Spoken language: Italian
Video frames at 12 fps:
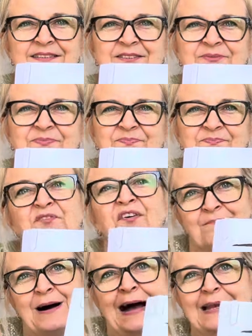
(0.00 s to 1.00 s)
mm. mi fa
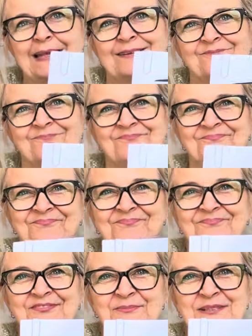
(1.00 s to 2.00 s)
male
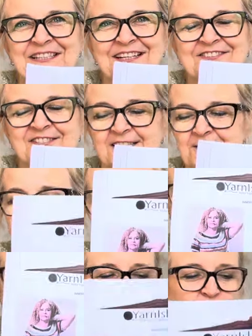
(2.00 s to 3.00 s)
Va bene così? Sì.
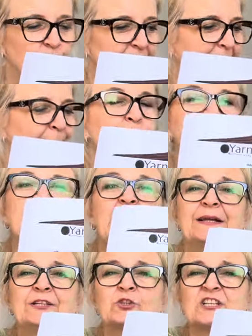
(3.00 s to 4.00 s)
Allora,
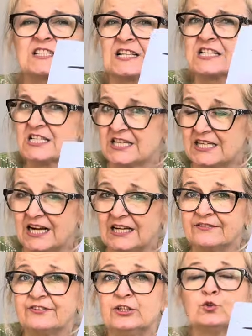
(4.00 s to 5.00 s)
appuntamento stasera
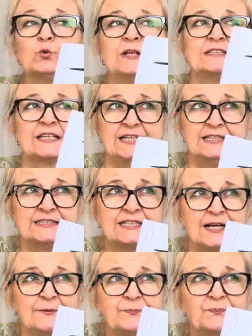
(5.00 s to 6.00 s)
alle
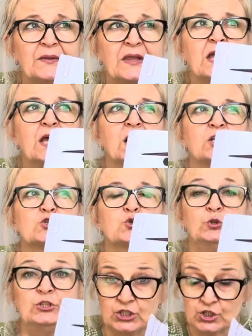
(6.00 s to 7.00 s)
21.30
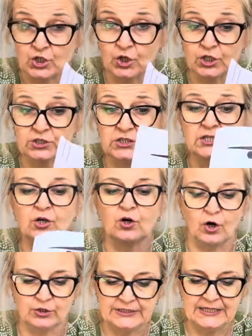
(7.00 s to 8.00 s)
su Discord
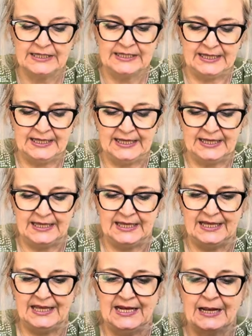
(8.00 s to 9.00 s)
con
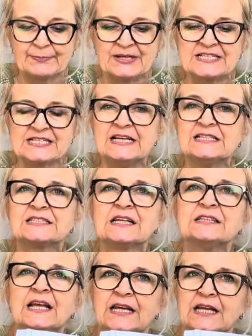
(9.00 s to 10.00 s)
eh, la presenza
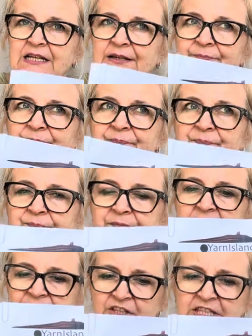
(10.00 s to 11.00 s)
de, mm,
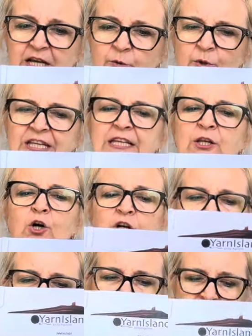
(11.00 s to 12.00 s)
di Vicky Aquilino
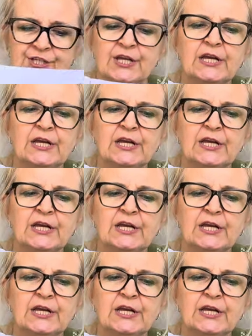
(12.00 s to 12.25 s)
che ci